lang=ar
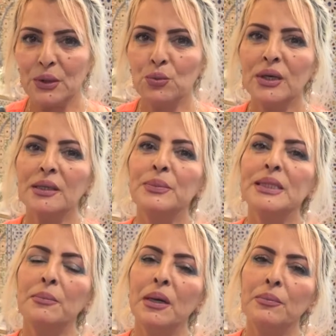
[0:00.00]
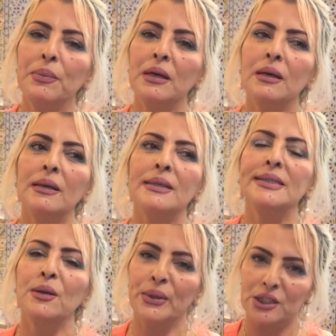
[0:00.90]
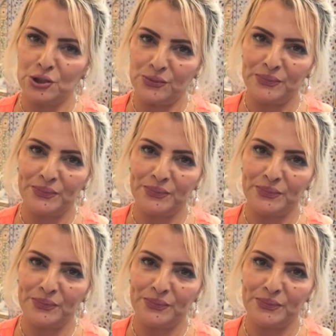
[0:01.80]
وكان بسبب الزواج